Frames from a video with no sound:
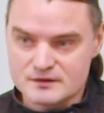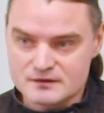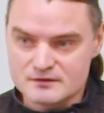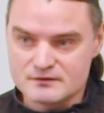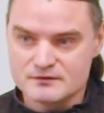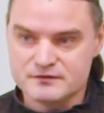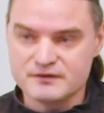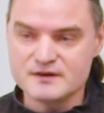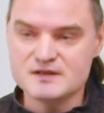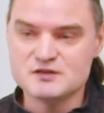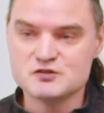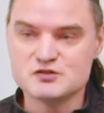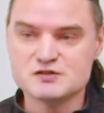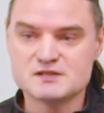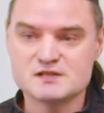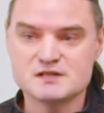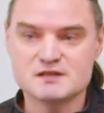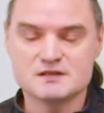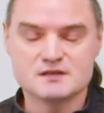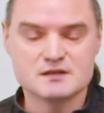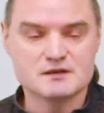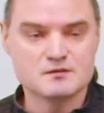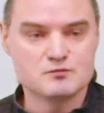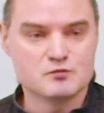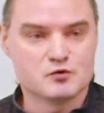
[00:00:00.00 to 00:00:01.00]

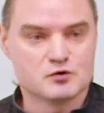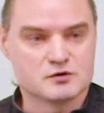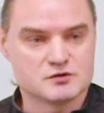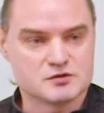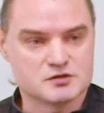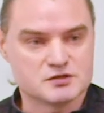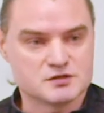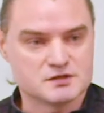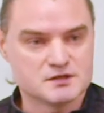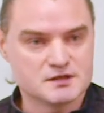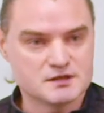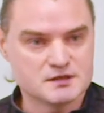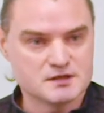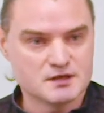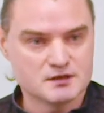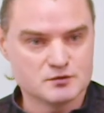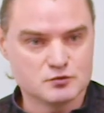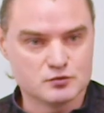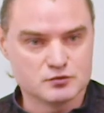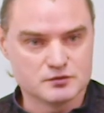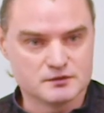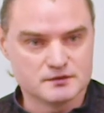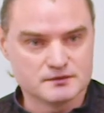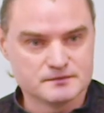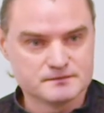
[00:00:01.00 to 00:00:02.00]
Вычислить не можешь, не
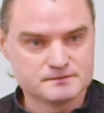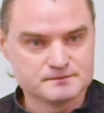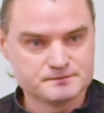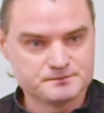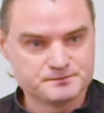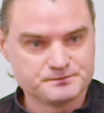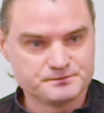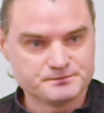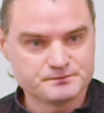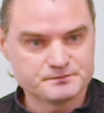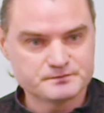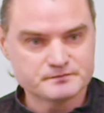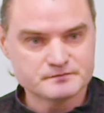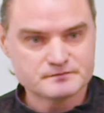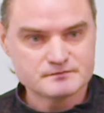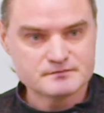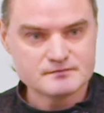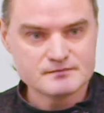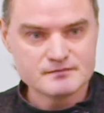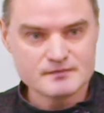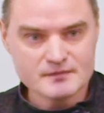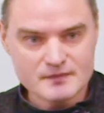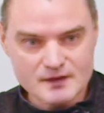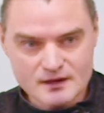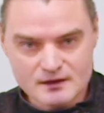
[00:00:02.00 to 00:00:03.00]
дадут.
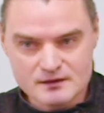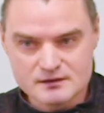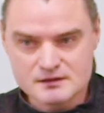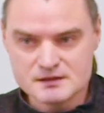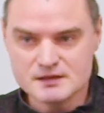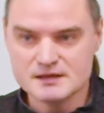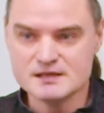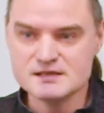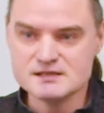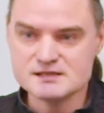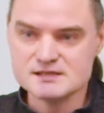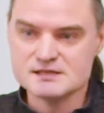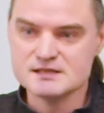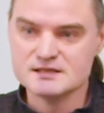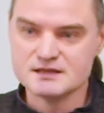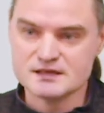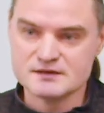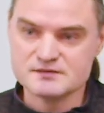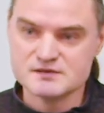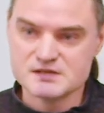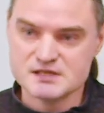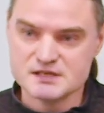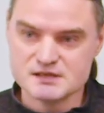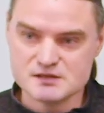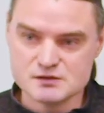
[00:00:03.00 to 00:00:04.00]
И с
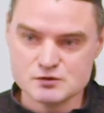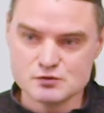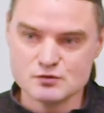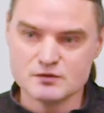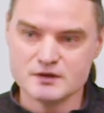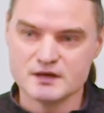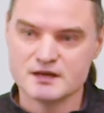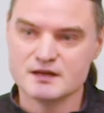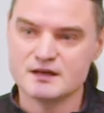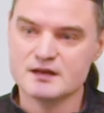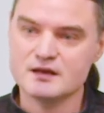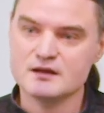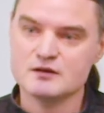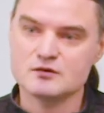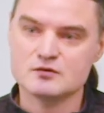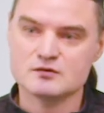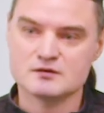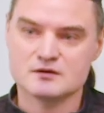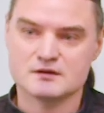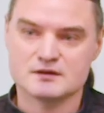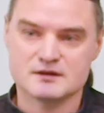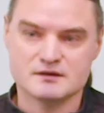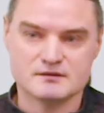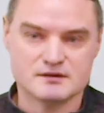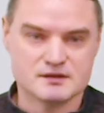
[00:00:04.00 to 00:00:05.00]
этой всей историей я
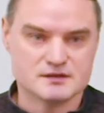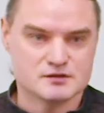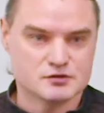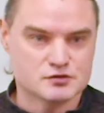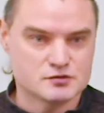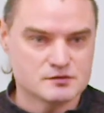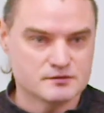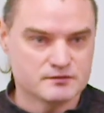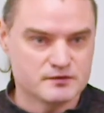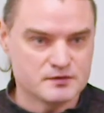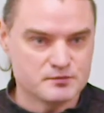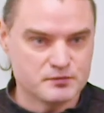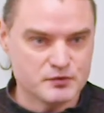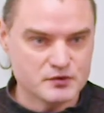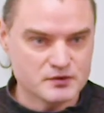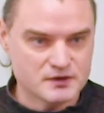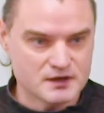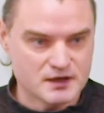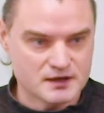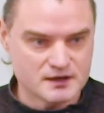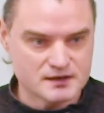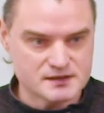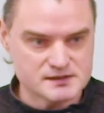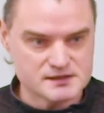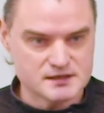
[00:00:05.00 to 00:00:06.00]
ее, давайте, чтобы вы
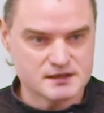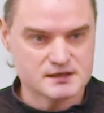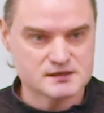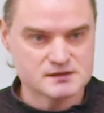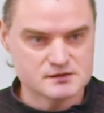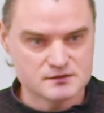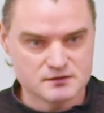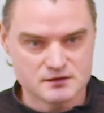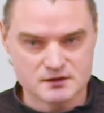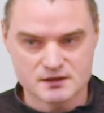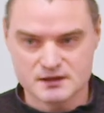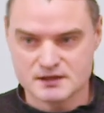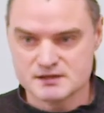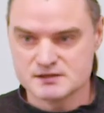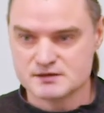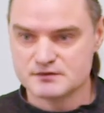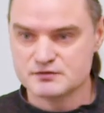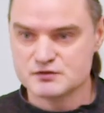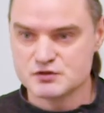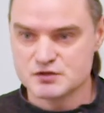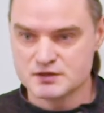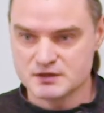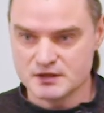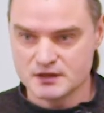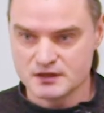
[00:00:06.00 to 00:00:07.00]
поняли, рассказывала раза
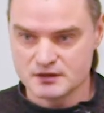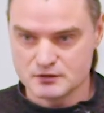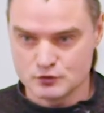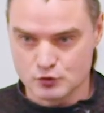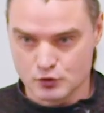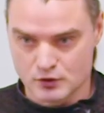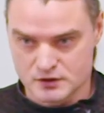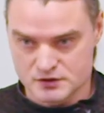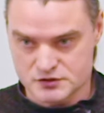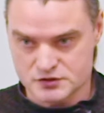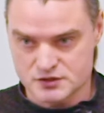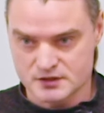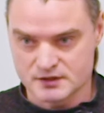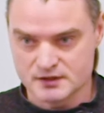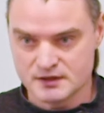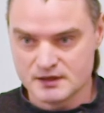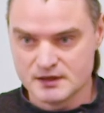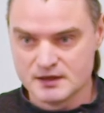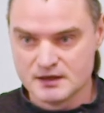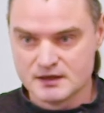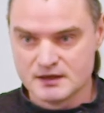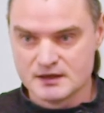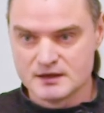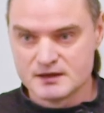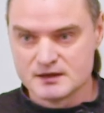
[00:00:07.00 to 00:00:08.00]
в четыре дольше.
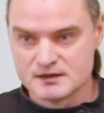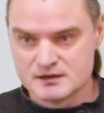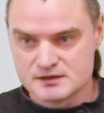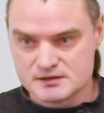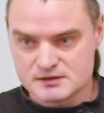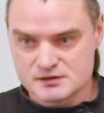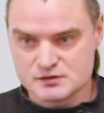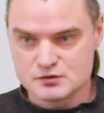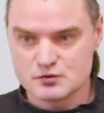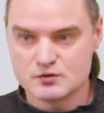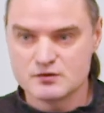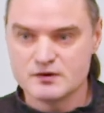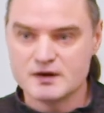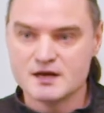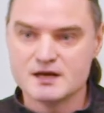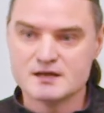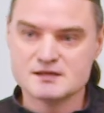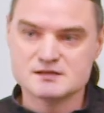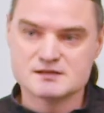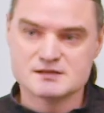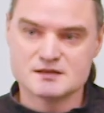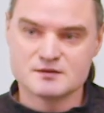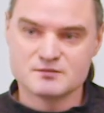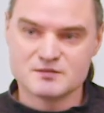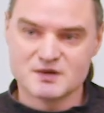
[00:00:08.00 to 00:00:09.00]
С
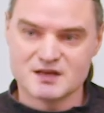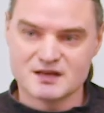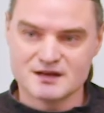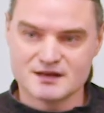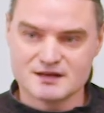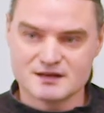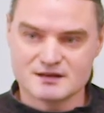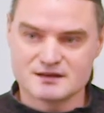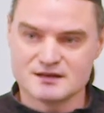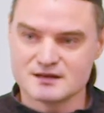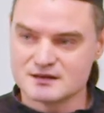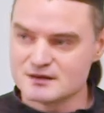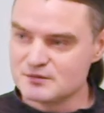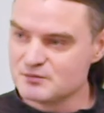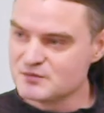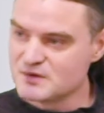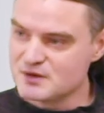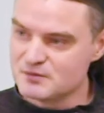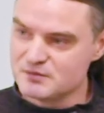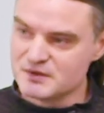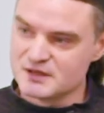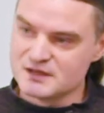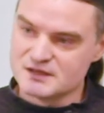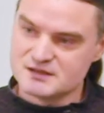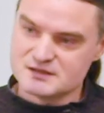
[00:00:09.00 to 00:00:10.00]
нюансами. Я когда-то,
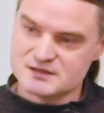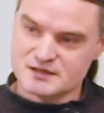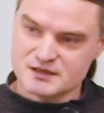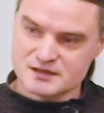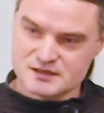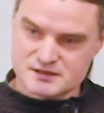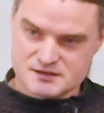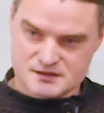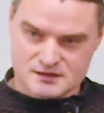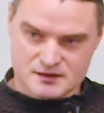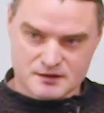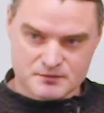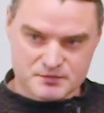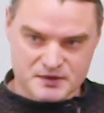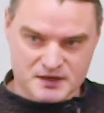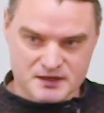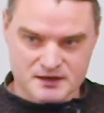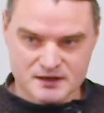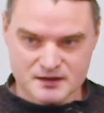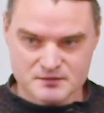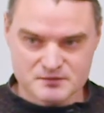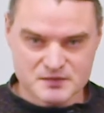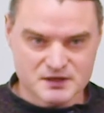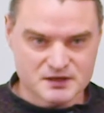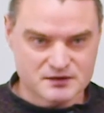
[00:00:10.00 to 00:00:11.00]
мне было интересно, я
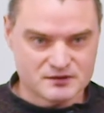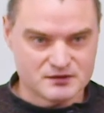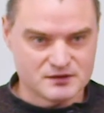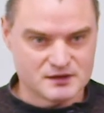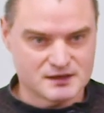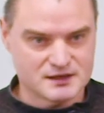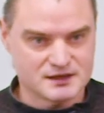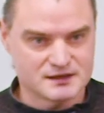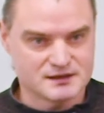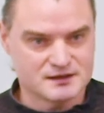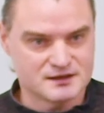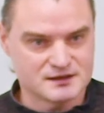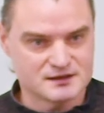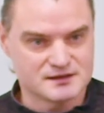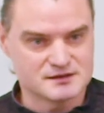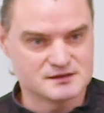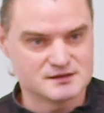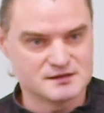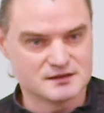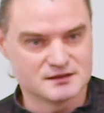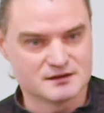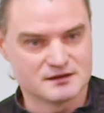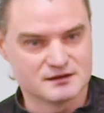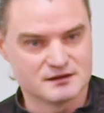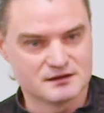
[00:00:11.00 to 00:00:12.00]
программировал, когда-то
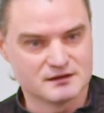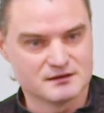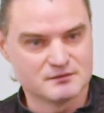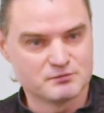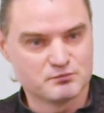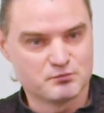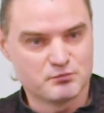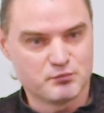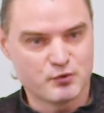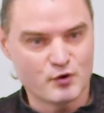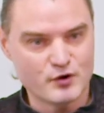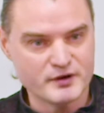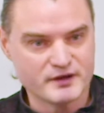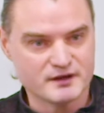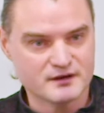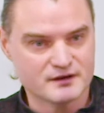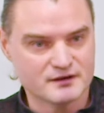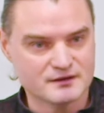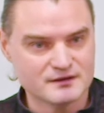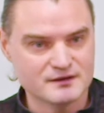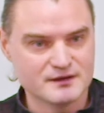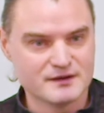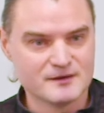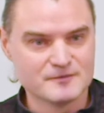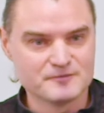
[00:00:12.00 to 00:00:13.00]
делал
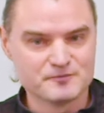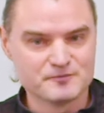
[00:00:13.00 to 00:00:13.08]
покер